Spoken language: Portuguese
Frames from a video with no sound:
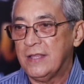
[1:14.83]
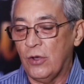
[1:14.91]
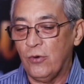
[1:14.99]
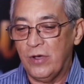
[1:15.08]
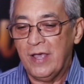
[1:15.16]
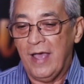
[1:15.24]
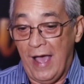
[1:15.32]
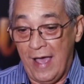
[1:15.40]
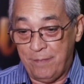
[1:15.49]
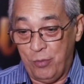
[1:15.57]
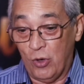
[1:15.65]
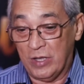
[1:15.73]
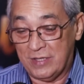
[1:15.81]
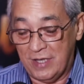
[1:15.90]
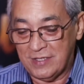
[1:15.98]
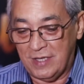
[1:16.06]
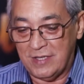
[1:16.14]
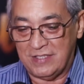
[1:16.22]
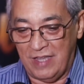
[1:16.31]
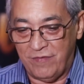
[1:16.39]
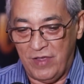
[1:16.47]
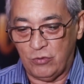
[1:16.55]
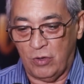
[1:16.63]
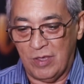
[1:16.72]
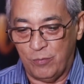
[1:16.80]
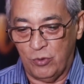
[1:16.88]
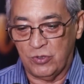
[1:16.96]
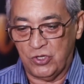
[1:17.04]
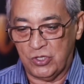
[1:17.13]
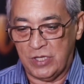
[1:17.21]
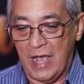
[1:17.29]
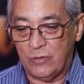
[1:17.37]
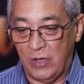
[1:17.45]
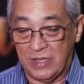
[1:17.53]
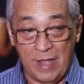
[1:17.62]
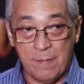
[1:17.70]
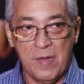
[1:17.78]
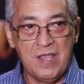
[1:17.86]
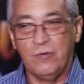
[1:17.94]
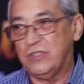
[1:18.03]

Então, a importância desse evento aqui para o nosso estado é tamanha.